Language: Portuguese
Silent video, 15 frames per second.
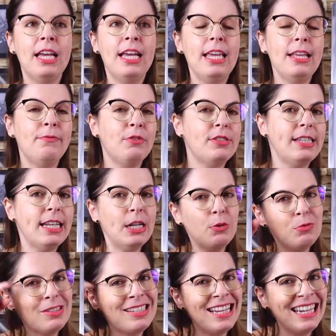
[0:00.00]
E você não
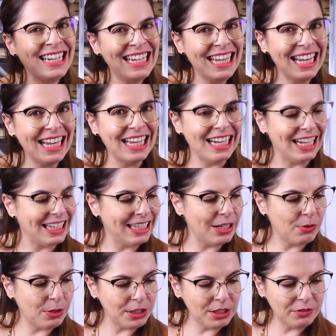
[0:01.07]
se liga que
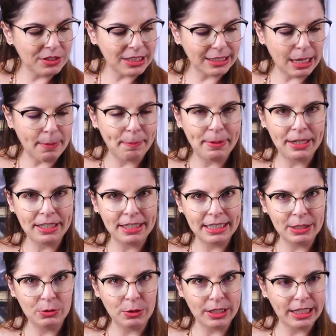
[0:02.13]
quando você está
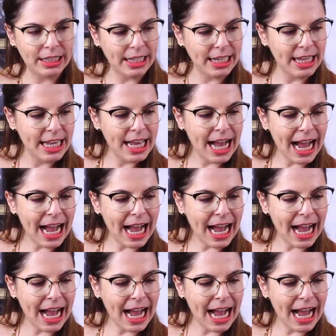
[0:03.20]
apertando aqui,